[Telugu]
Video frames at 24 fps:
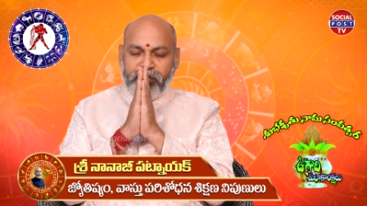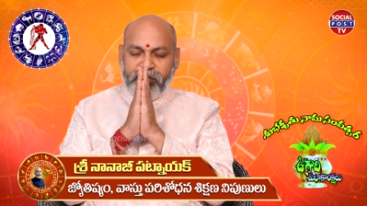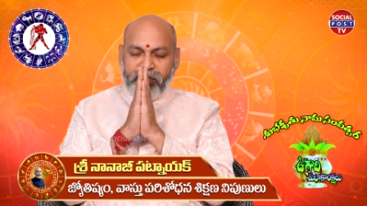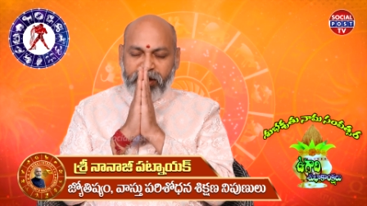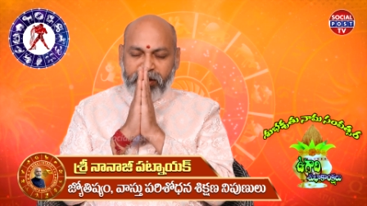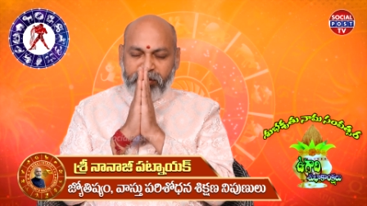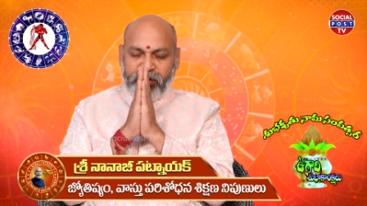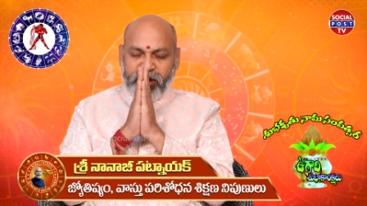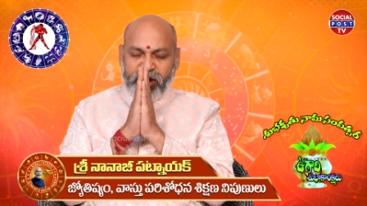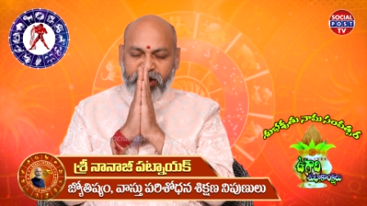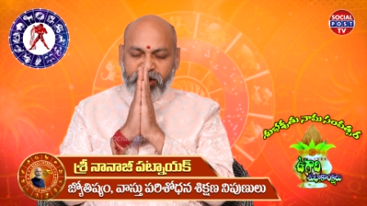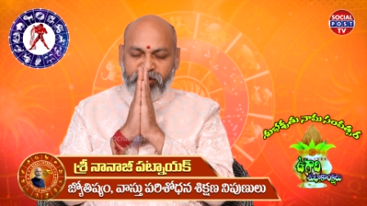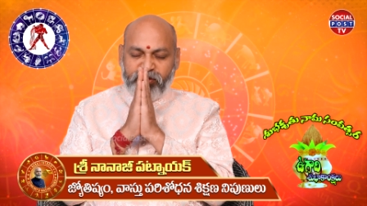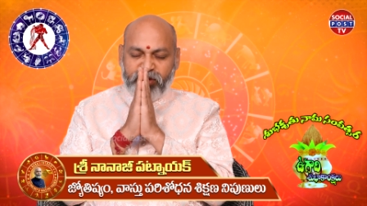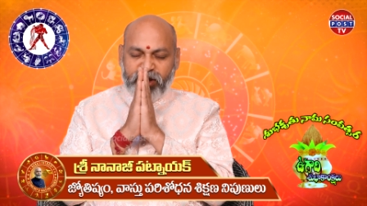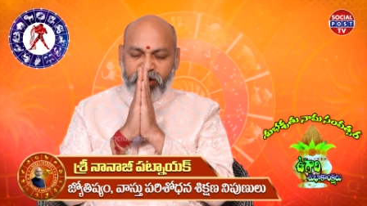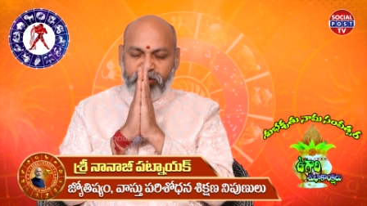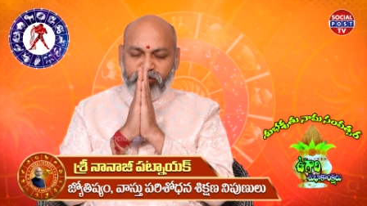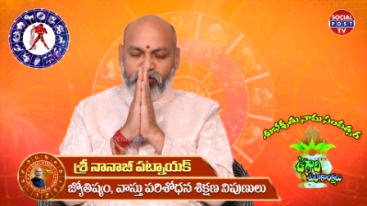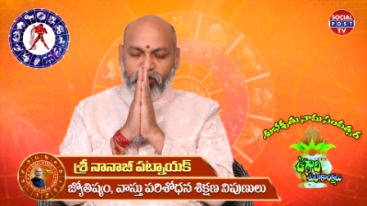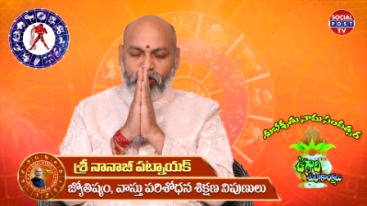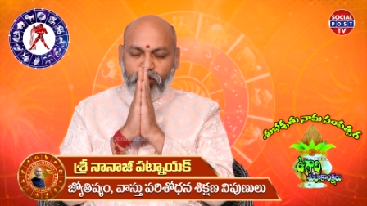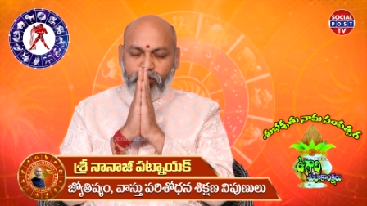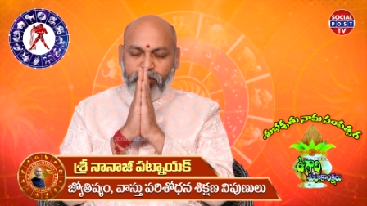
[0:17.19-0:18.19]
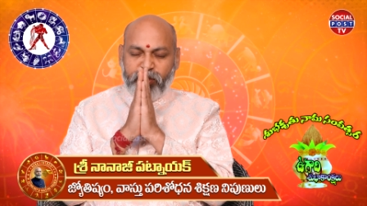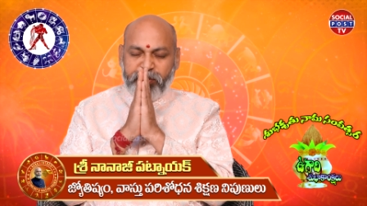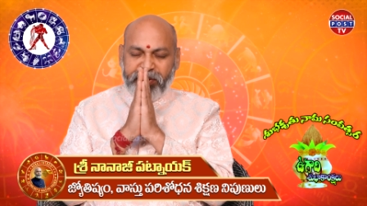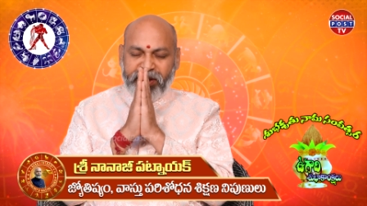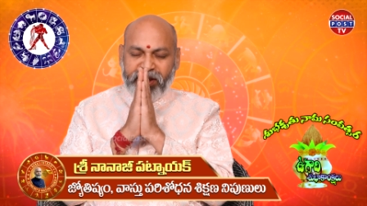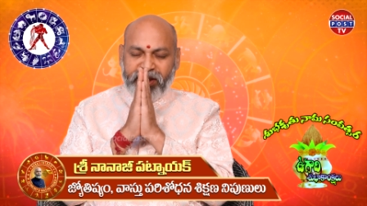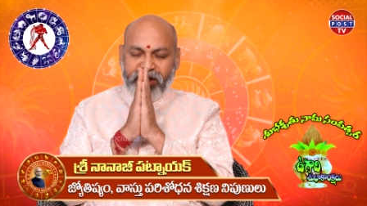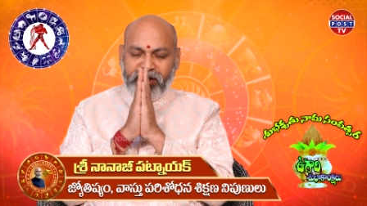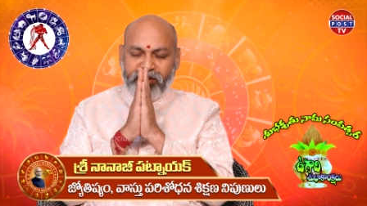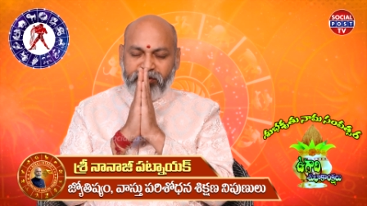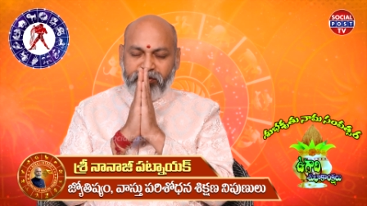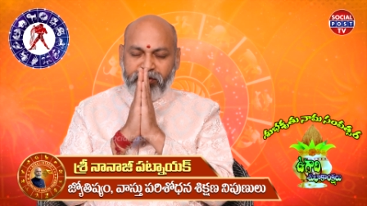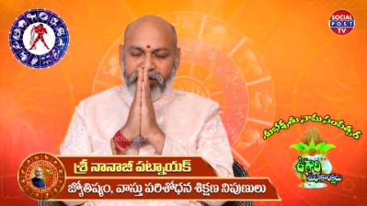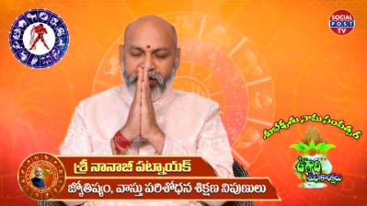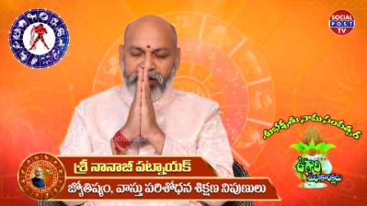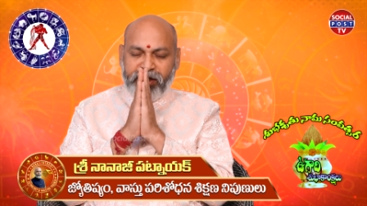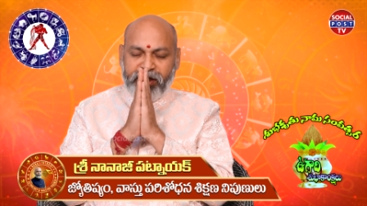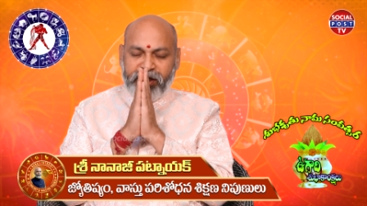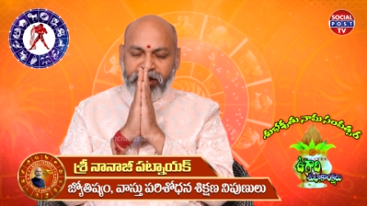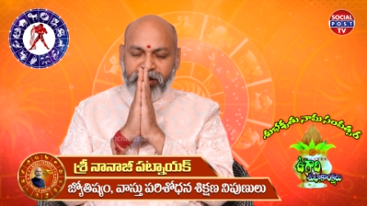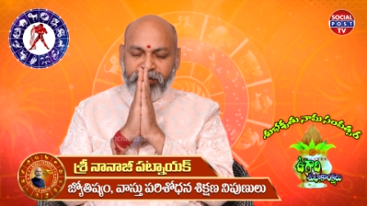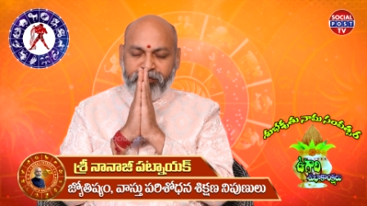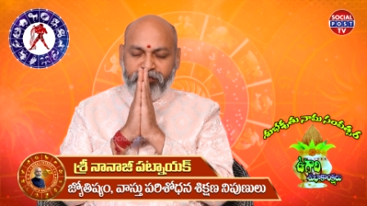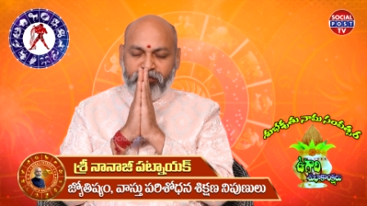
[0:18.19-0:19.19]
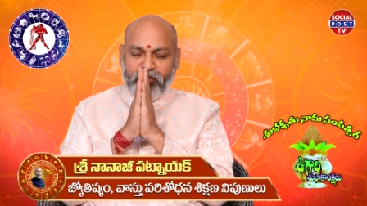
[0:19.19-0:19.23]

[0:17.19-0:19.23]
పరమేశ్వర స్వరూపమైనటువంటి